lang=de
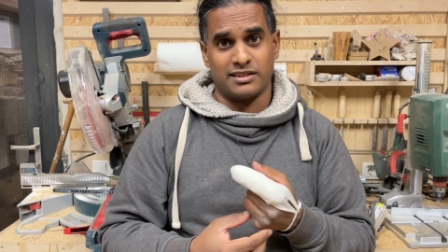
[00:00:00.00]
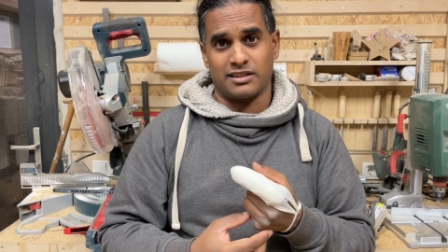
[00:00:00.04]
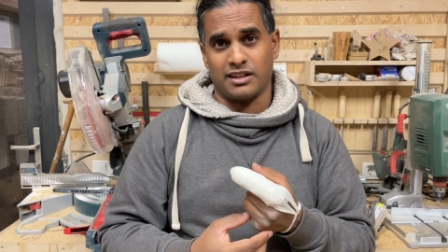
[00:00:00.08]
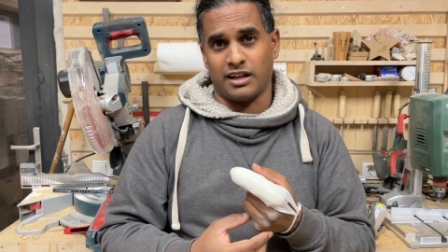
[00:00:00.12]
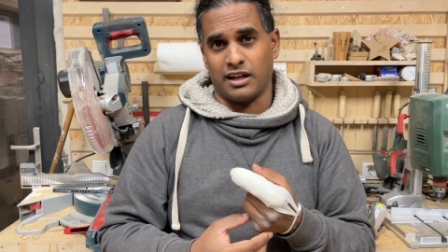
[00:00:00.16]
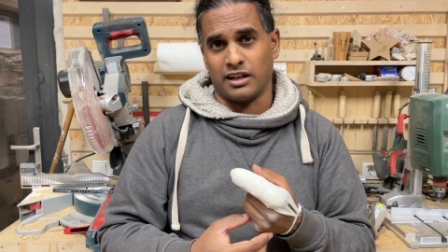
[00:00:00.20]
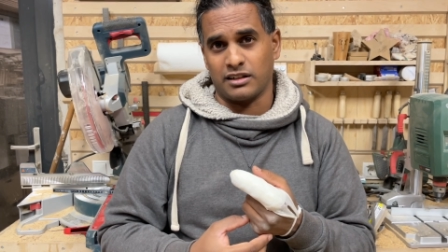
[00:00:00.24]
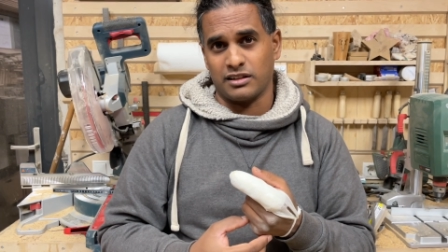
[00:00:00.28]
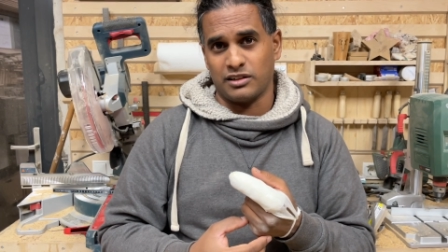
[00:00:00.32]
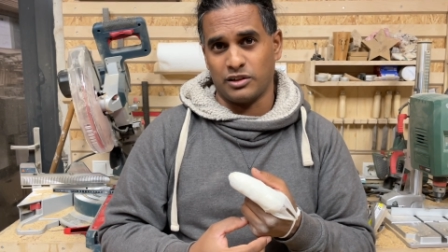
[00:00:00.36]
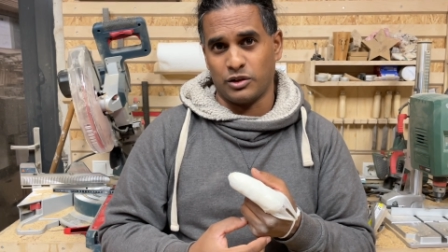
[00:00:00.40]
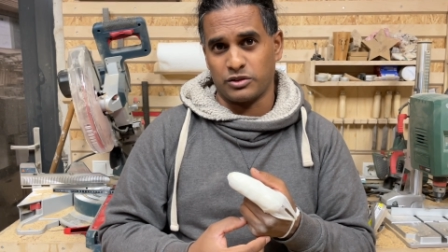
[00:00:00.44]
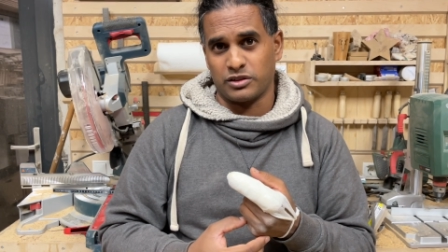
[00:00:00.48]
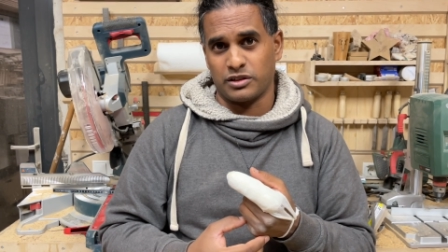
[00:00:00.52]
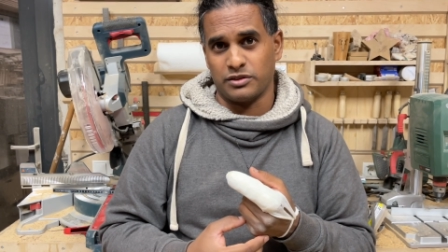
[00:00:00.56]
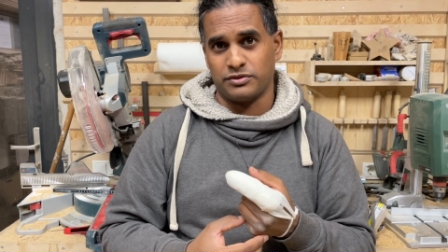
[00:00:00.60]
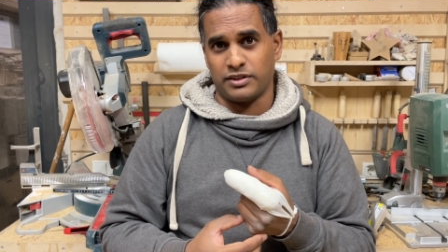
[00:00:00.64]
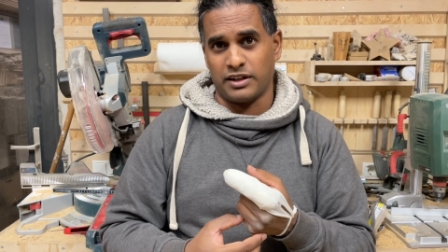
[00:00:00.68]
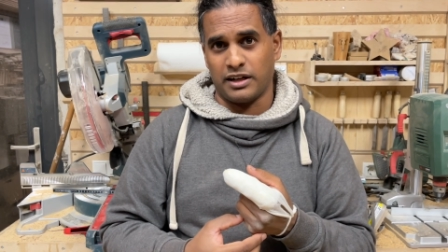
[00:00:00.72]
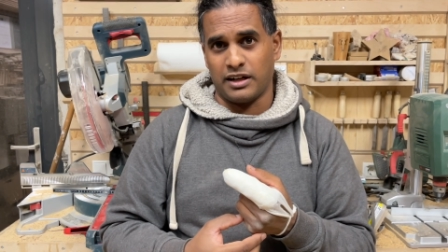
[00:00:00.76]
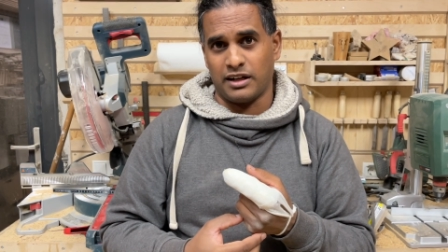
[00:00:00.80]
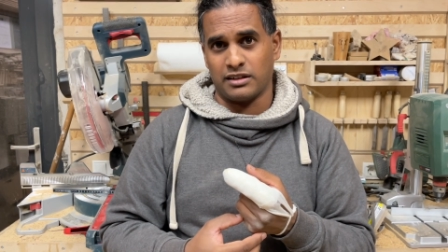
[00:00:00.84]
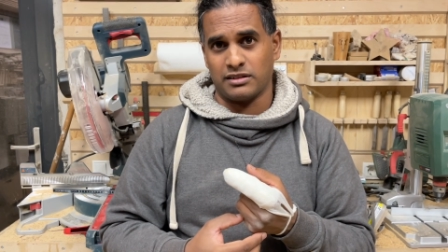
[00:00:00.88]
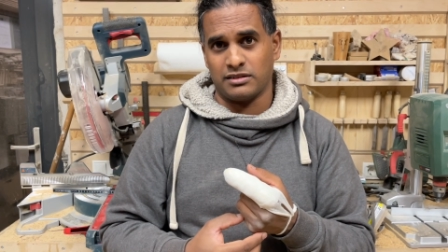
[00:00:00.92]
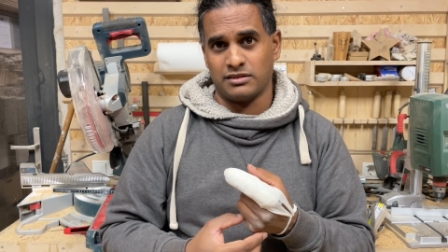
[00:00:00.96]
Krankenhaus
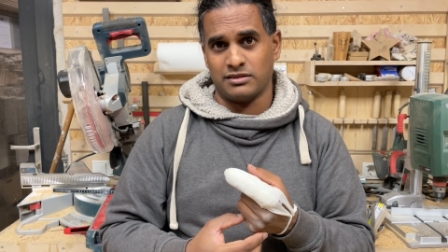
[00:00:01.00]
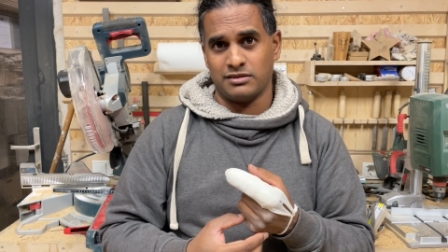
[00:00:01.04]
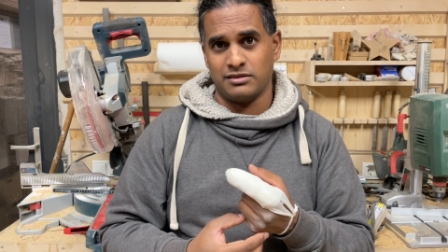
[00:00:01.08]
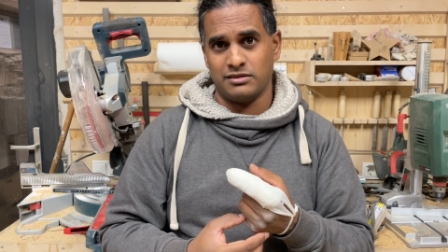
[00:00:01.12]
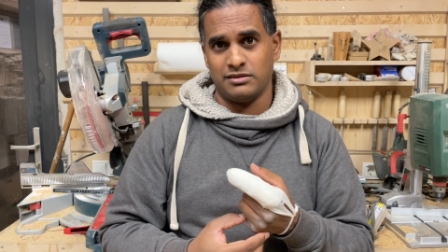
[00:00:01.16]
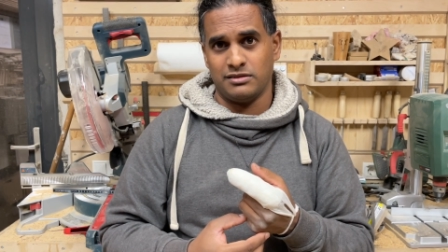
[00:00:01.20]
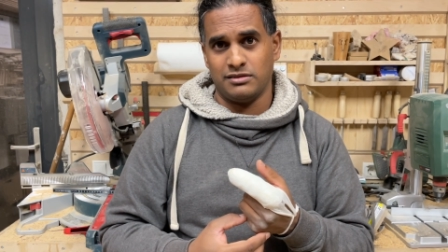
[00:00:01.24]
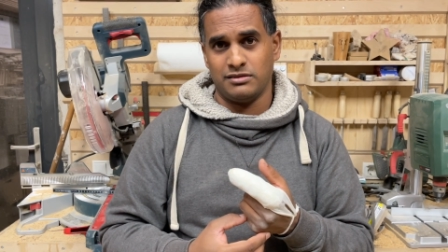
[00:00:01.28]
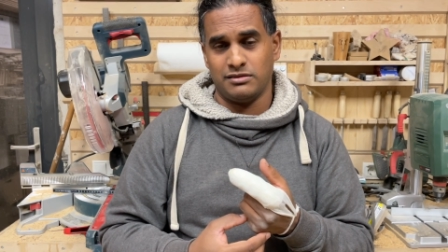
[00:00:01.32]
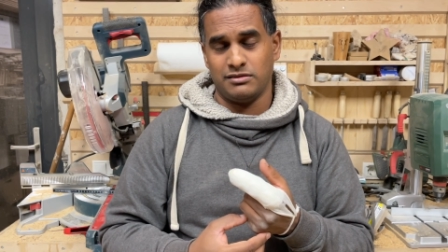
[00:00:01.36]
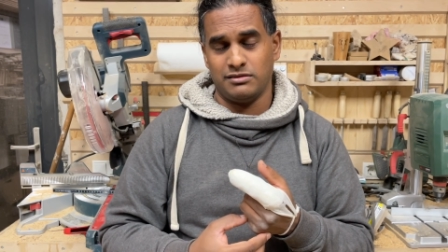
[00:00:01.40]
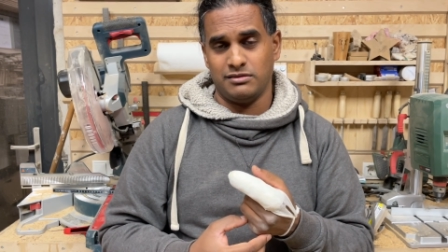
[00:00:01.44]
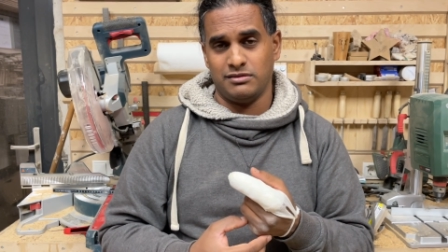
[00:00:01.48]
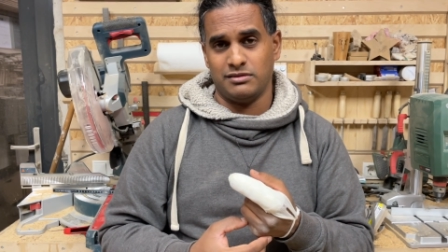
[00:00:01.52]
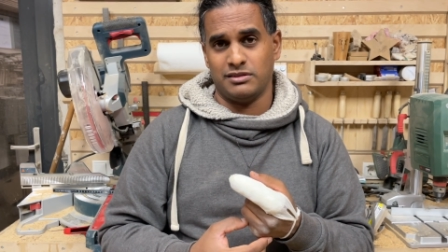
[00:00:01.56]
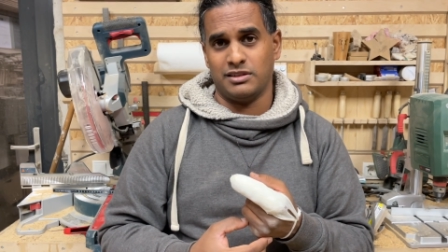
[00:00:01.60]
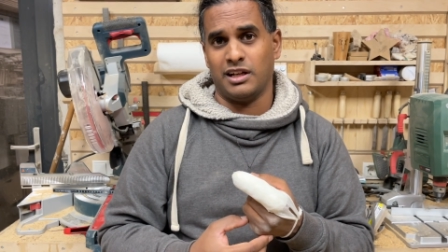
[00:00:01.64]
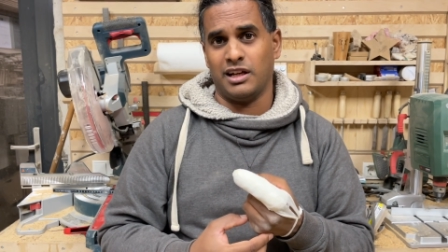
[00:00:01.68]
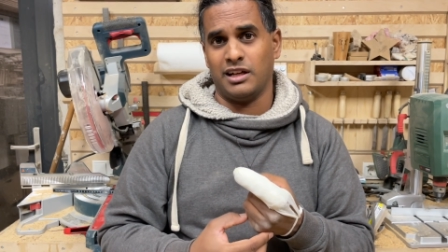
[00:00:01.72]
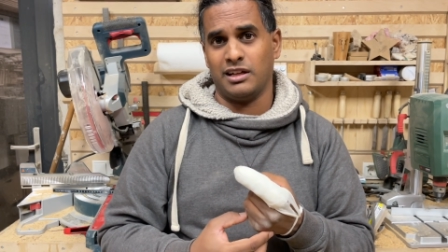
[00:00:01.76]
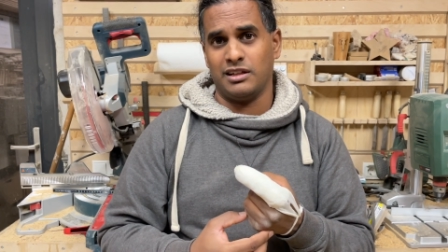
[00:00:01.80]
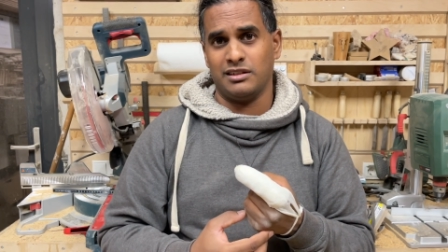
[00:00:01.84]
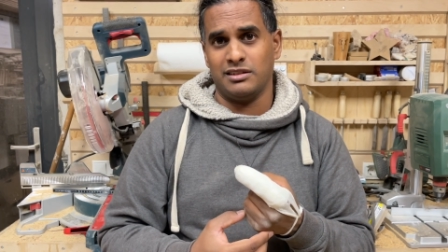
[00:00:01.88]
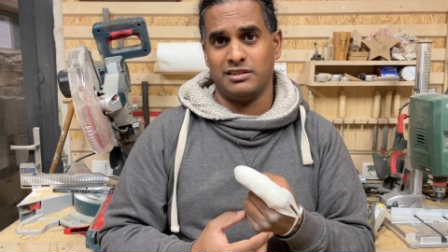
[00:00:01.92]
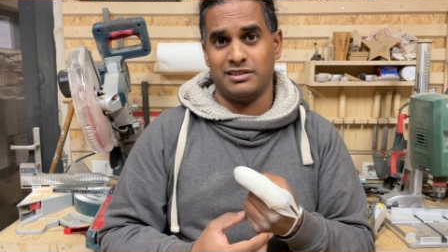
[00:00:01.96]
gefahren,
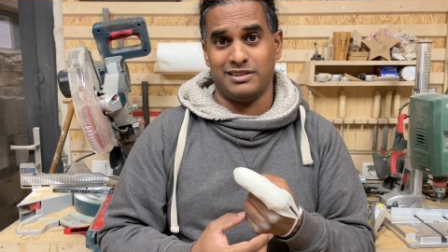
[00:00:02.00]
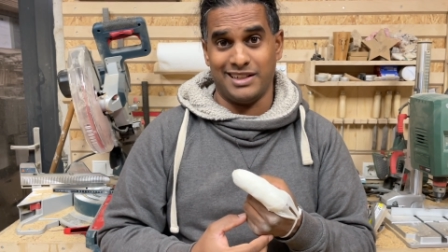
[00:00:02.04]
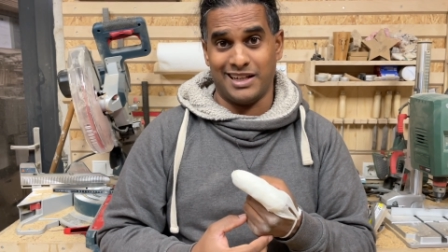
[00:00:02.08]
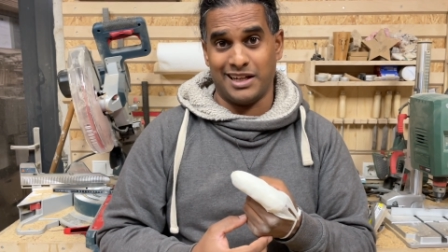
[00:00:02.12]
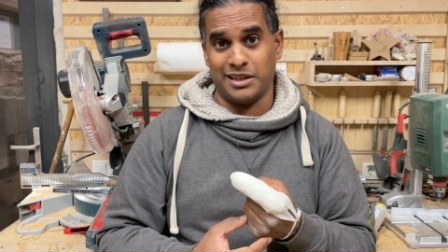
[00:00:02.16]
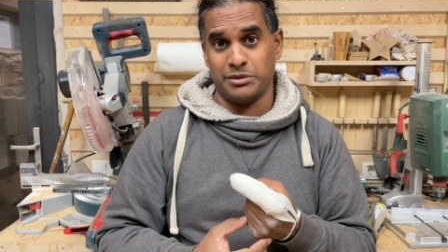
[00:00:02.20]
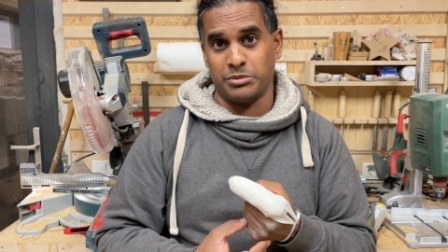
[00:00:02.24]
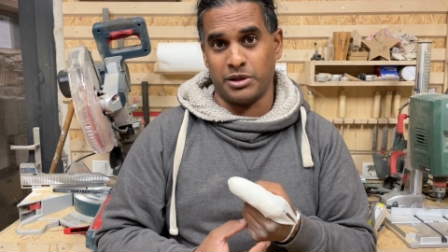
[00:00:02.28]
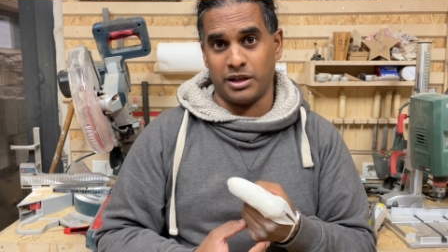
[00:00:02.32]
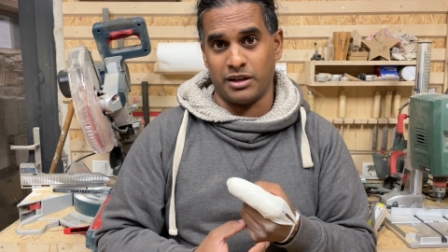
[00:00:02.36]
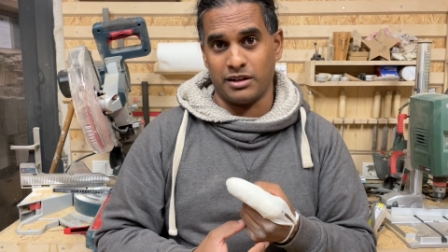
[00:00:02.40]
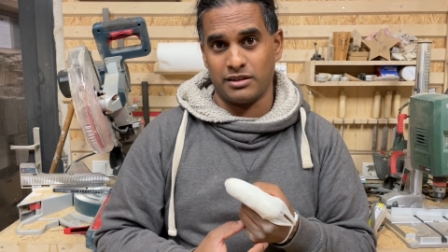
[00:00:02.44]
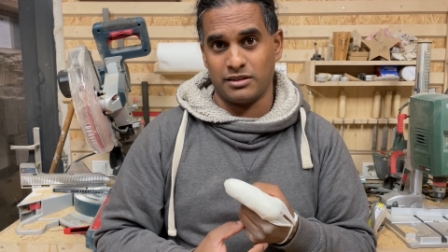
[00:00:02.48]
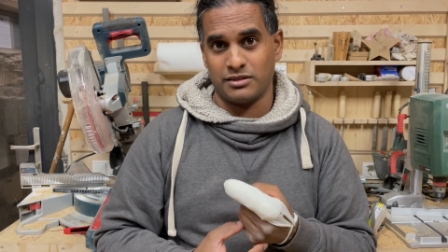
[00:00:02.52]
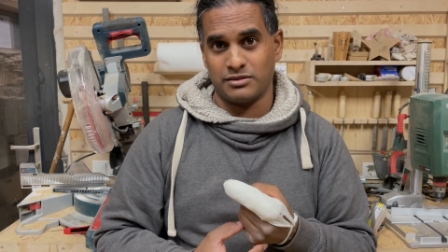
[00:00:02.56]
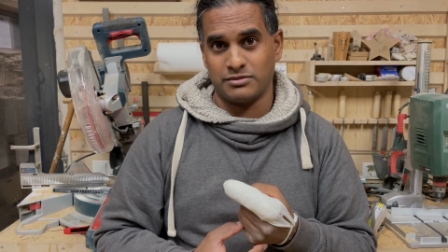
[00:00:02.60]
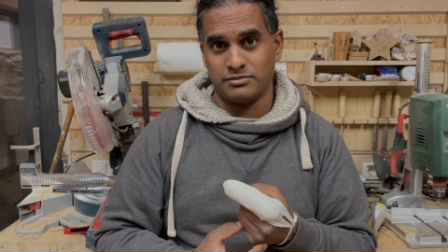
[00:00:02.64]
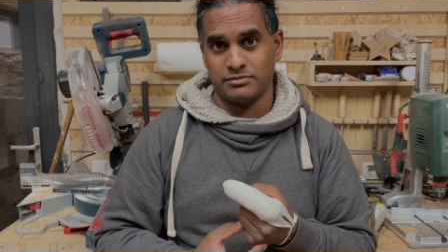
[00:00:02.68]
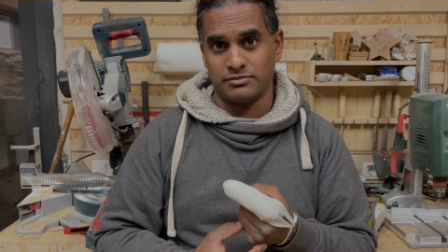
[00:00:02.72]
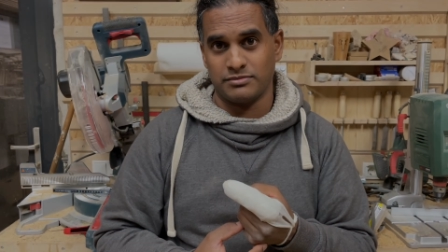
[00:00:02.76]
nach Dernbach.